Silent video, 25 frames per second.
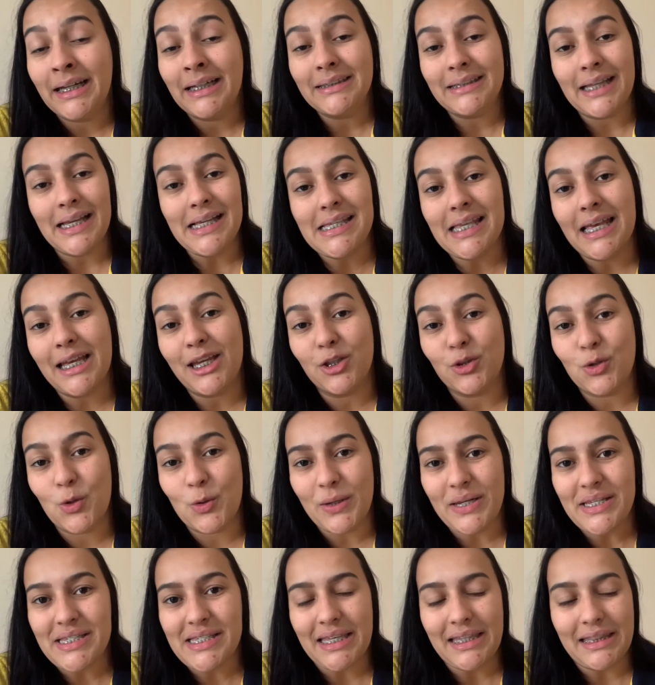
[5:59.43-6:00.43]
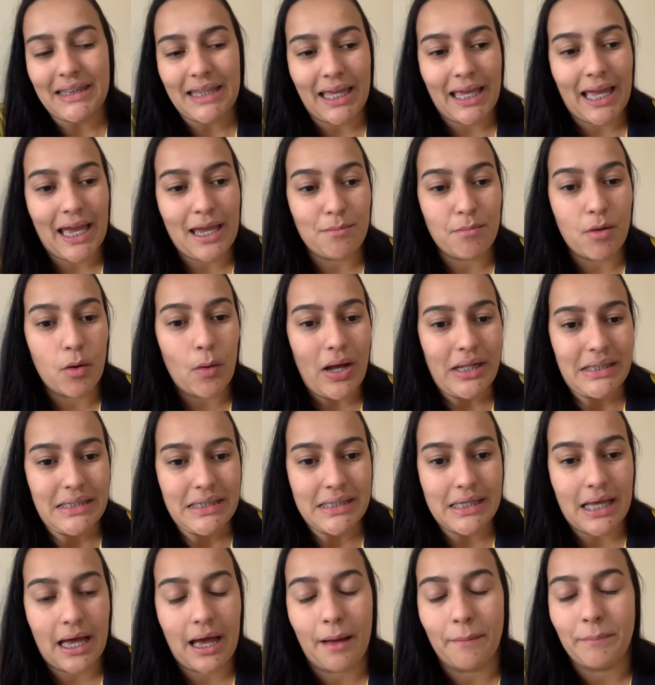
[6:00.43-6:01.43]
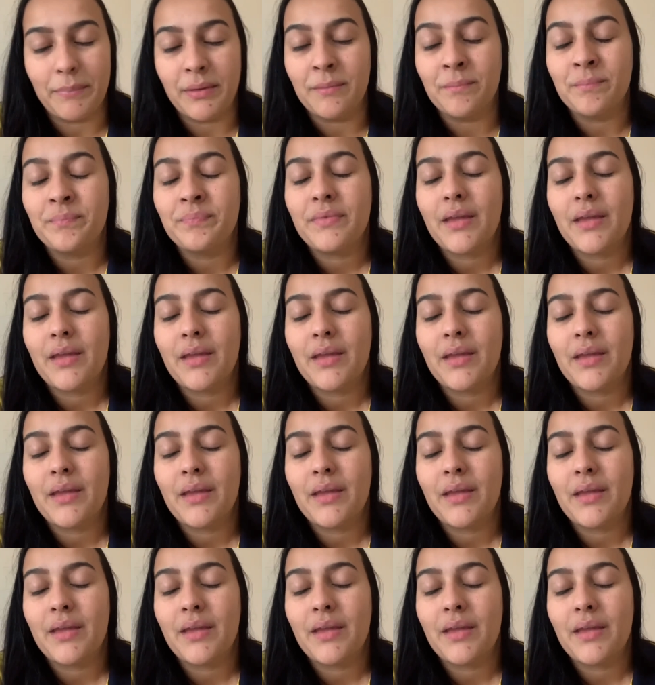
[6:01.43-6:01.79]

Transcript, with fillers: tem seguidoras que tem aí meu WhatsApp,